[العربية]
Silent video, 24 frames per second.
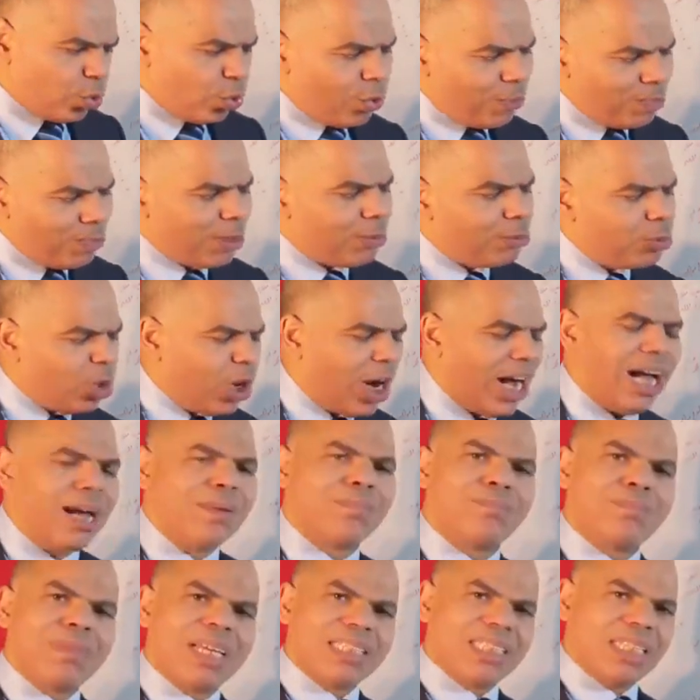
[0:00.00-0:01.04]

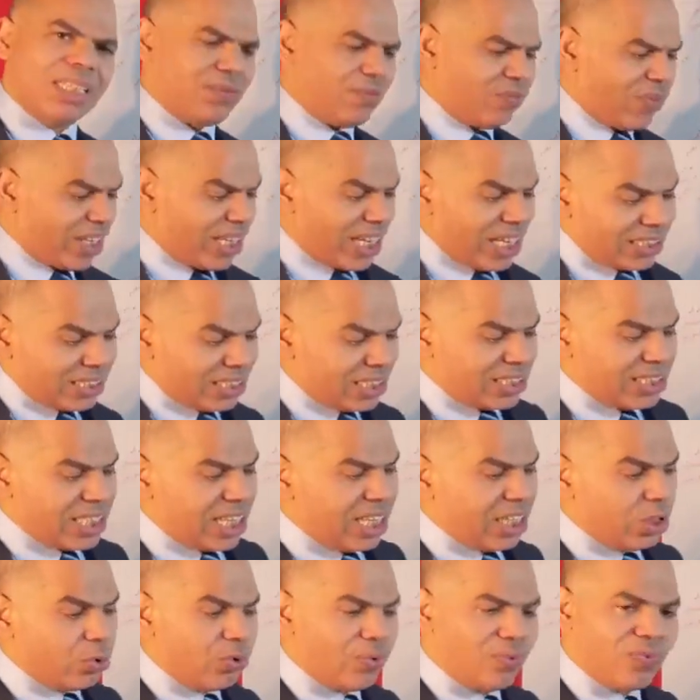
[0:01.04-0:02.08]
بمحمد فيأتي
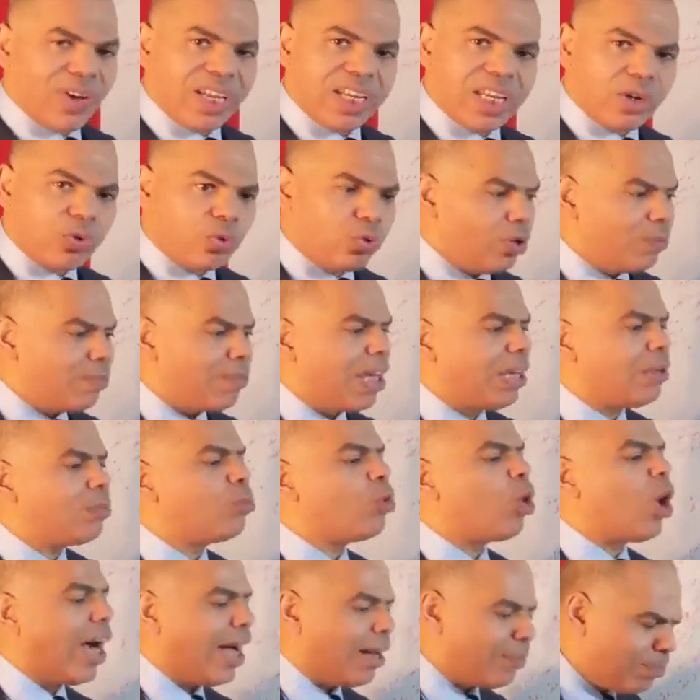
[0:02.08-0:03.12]
سائل فيقول من
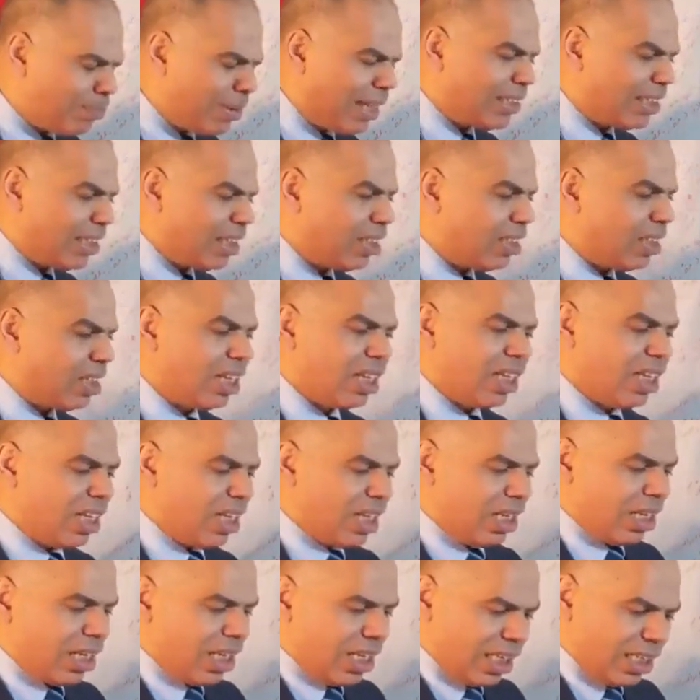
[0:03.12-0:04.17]
محمد؟
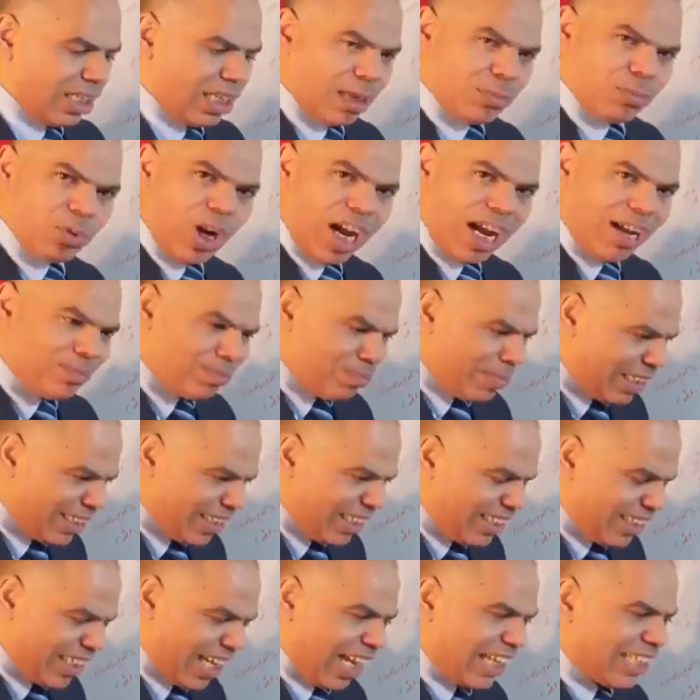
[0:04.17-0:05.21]
هي
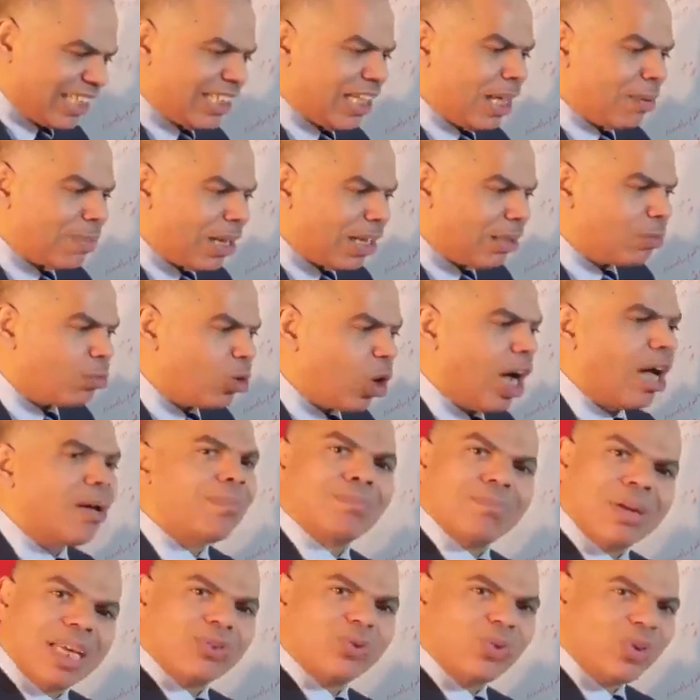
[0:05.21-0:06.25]
محمد يعني هي من
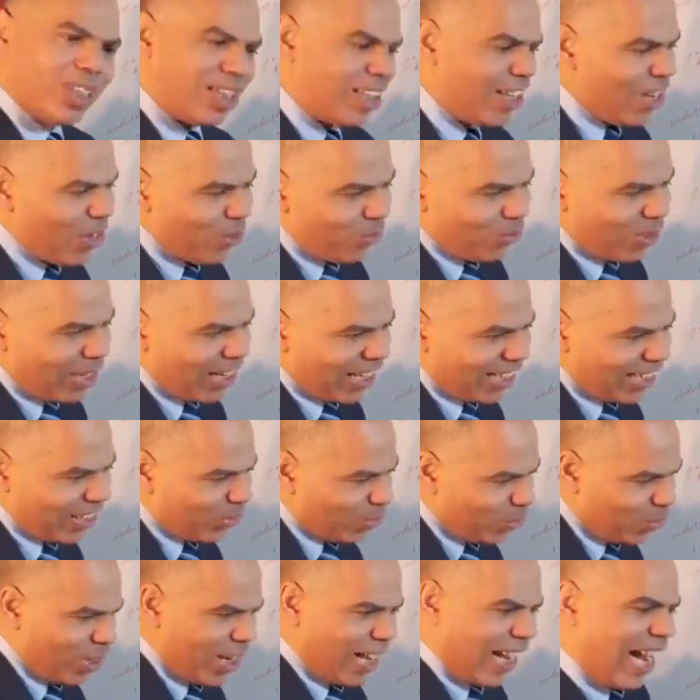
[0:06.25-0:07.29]
محمد
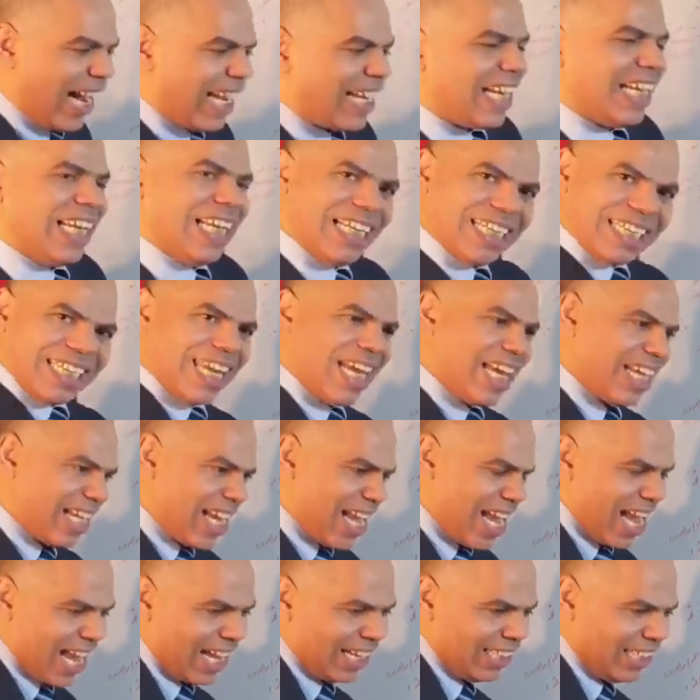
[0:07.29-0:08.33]
ولكن هو على الحكاية
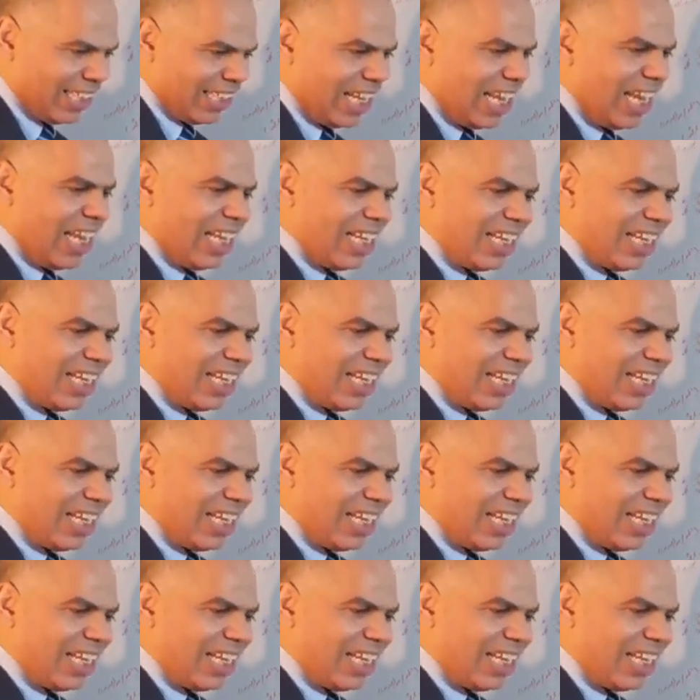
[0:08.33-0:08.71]
يعني